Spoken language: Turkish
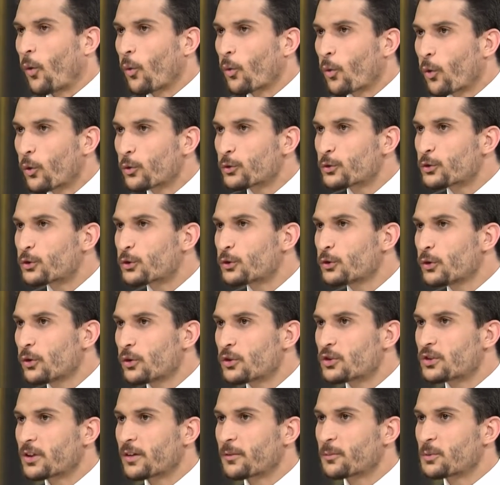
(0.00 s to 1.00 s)
Konuşuyor
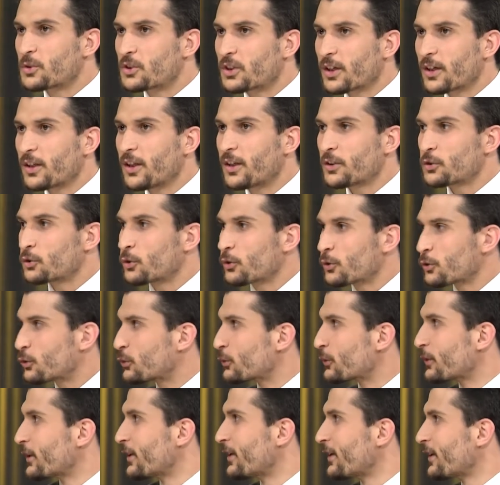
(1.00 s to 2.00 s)
hoca bir şeyler Adana.
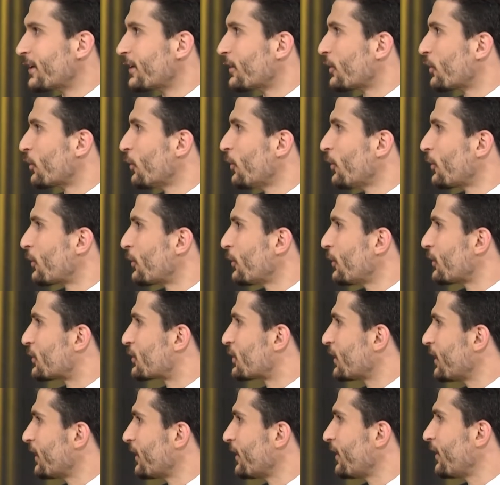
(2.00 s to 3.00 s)
şuraya. Yok yok
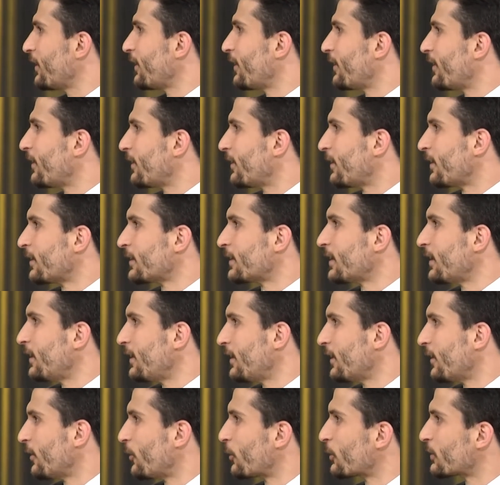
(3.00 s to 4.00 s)
şey ya
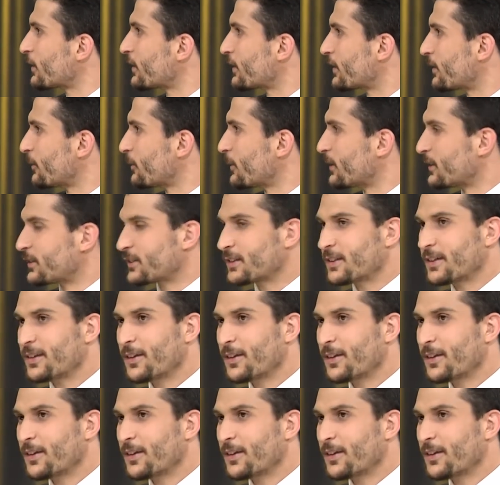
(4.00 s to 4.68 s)
Antalya oradaki maç.